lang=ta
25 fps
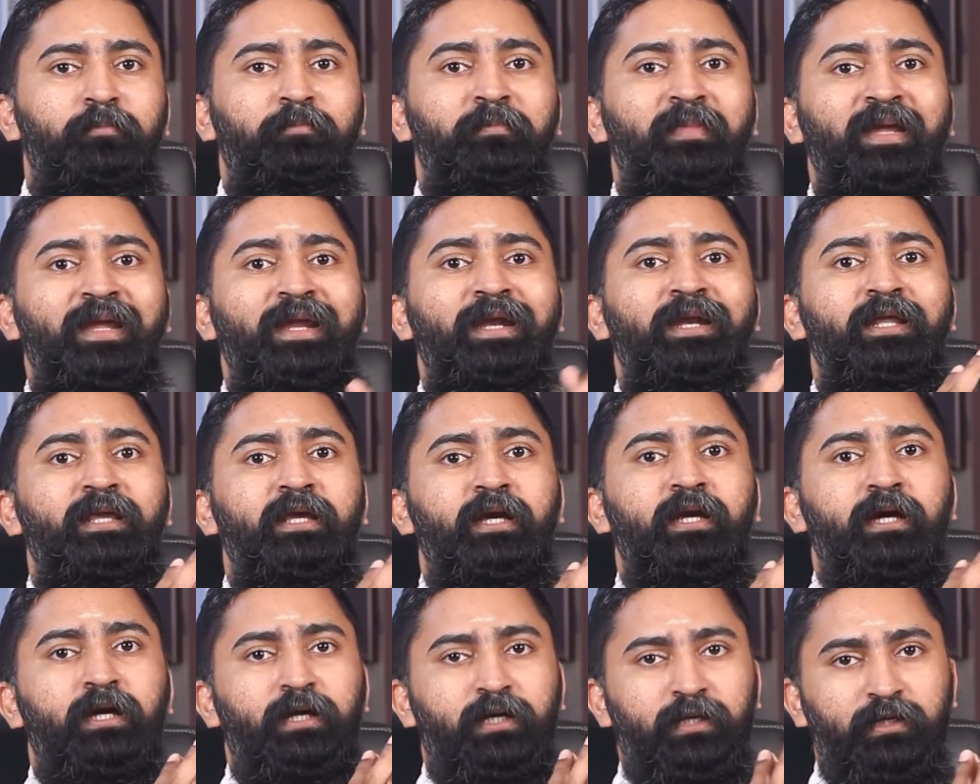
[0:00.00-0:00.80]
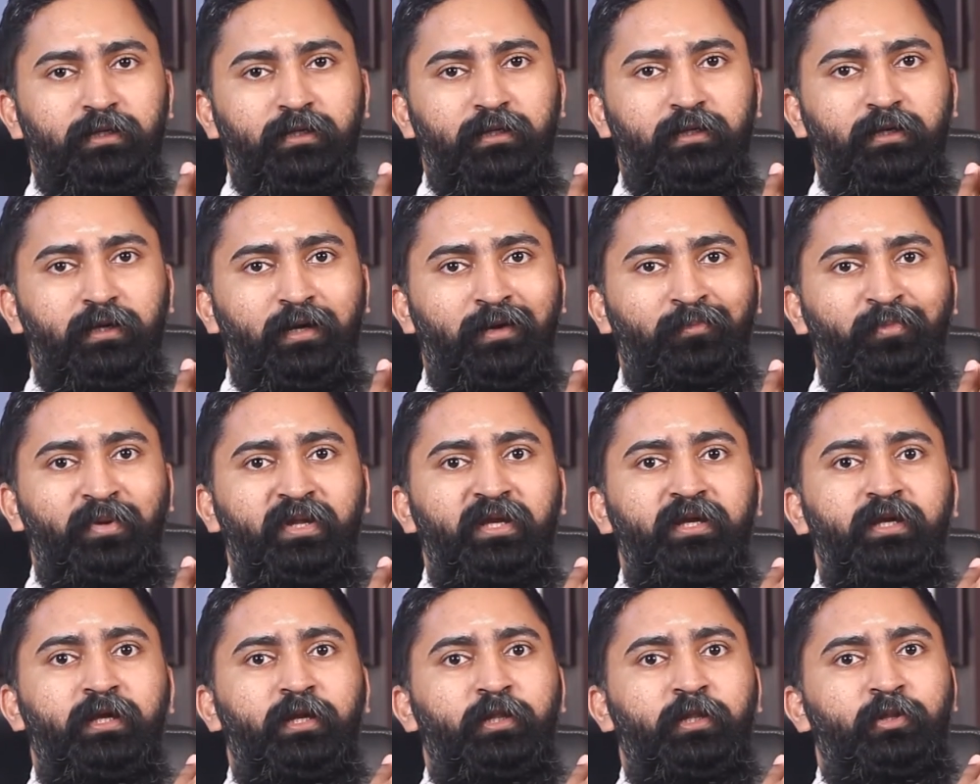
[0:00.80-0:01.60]
மேனியா
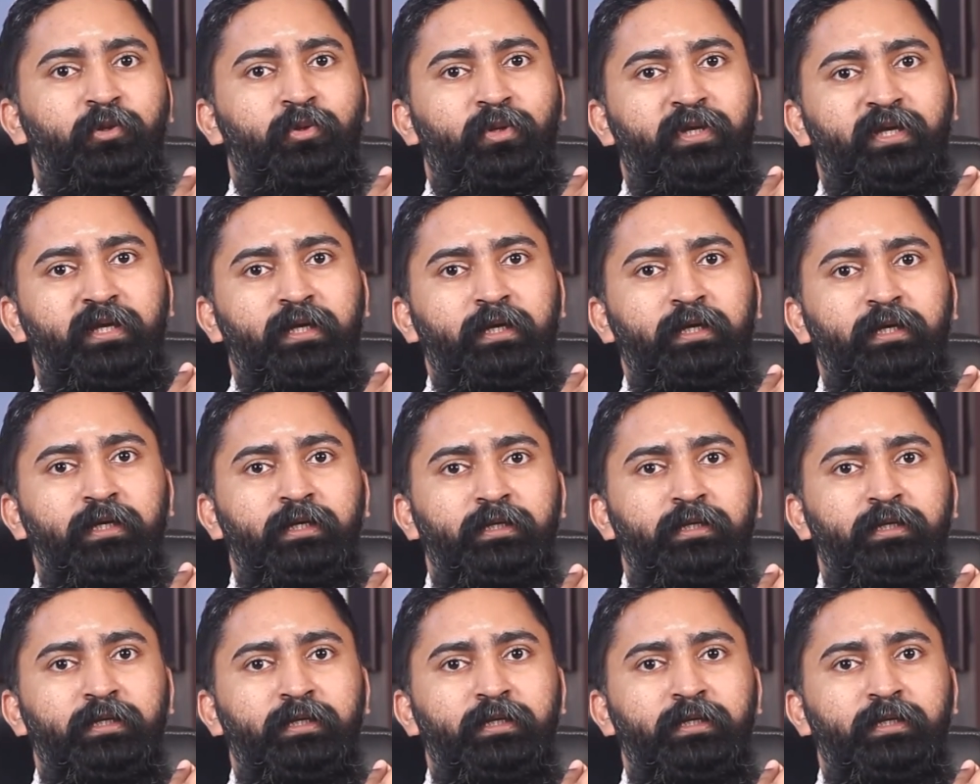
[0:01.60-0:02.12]
அப்படிங்கிறதுடைய